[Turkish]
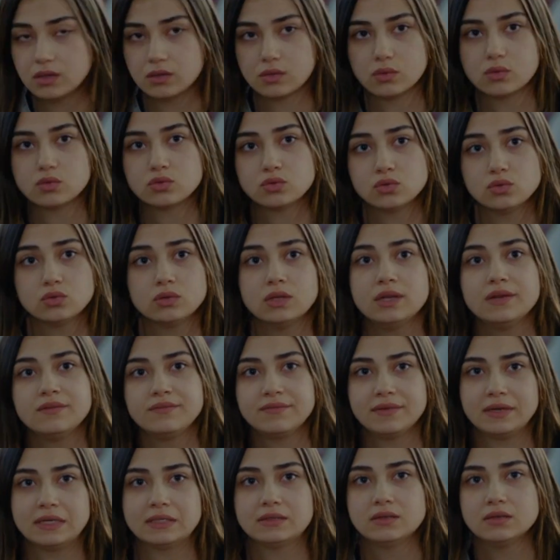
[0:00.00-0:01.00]
Şey özür
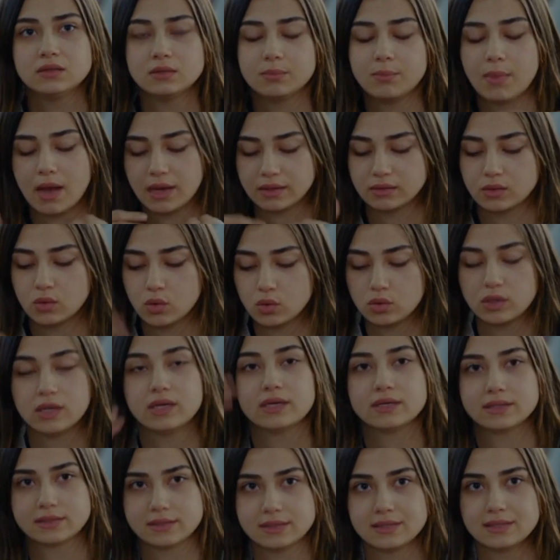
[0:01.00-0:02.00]
dilerim Feride Hanım ben
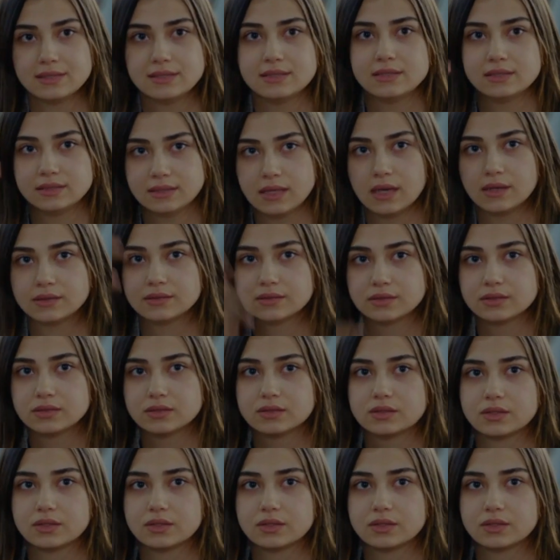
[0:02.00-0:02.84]
öyle sinirden